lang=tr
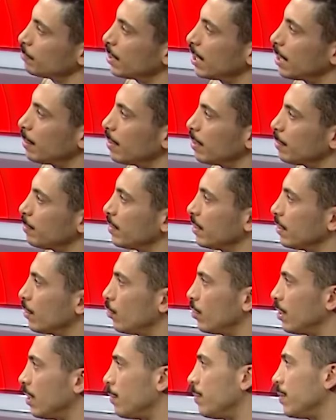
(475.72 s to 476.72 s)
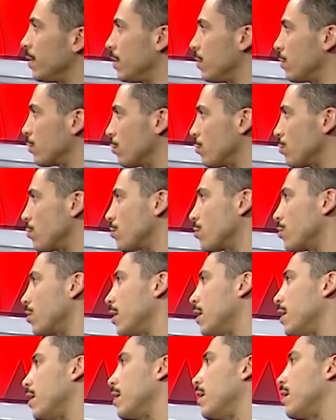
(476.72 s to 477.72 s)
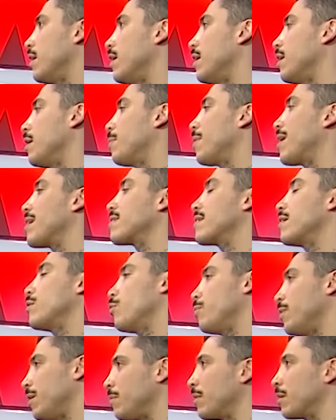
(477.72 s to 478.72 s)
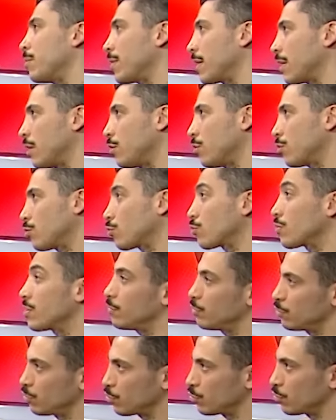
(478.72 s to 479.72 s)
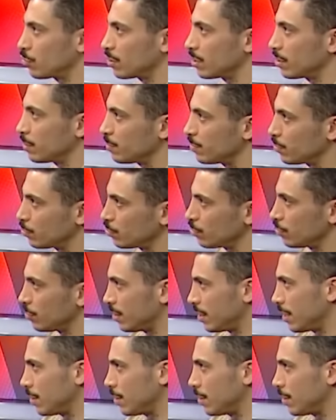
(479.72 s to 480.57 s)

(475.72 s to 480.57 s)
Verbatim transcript: Beraber bir öğle yemeği yiyoruz. Tamam. Ee, bazen o benim yanıma geliyor. Çok seviyor çünkü oraya bir sürü yine